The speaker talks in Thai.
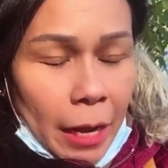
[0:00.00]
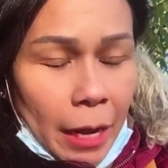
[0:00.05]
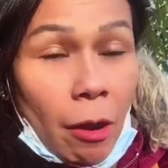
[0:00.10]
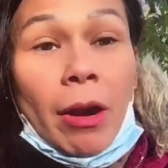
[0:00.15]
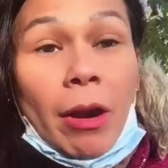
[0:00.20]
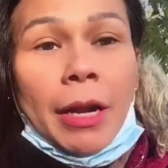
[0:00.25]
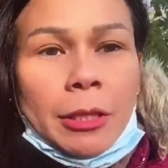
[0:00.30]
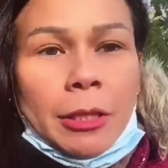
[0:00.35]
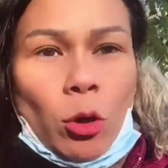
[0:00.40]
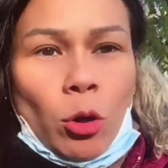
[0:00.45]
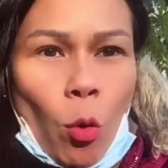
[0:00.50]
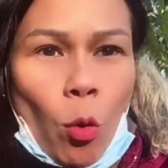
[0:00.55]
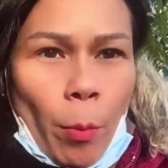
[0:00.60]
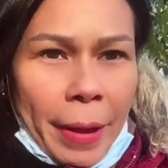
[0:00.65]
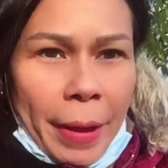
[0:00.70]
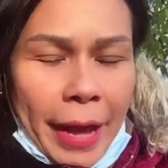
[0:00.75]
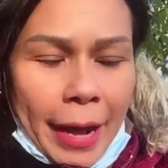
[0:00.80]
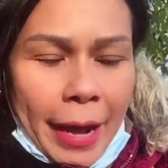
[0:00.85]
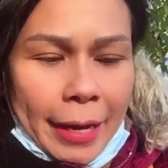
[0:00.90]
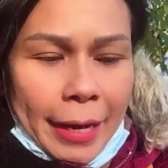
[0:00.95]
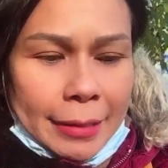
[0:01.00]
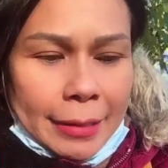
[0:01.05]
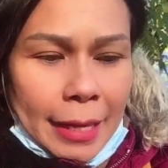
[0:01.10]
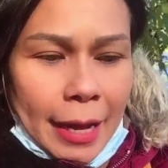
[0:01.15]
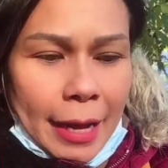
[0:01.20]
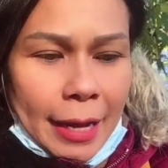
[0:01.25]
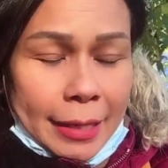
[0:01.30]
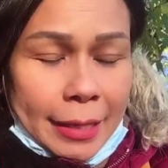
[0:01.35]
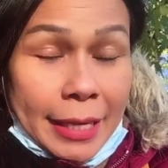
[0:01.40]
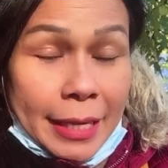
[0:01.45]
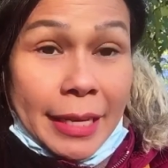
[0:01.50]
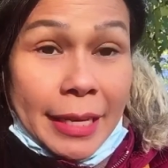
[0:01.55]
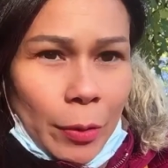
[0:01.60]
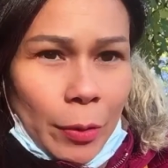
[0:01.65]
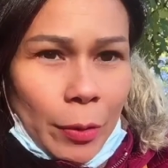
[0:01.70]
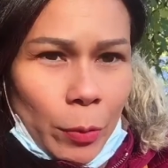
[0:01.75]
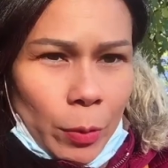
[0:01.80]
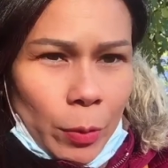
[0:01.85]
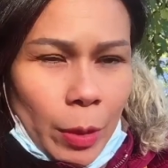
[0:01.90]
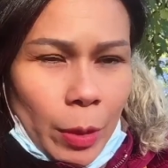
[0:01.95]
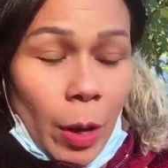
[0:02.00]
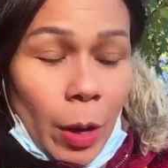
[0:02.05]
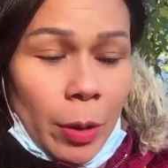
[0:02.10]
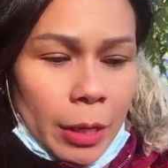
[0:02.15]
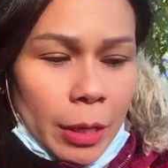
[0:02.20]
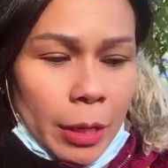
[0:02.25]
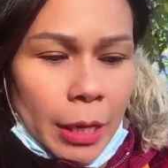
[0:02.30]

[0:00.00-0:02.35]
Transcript: ก็เลยโทรไปหาตาขี้เหนียวเนาะ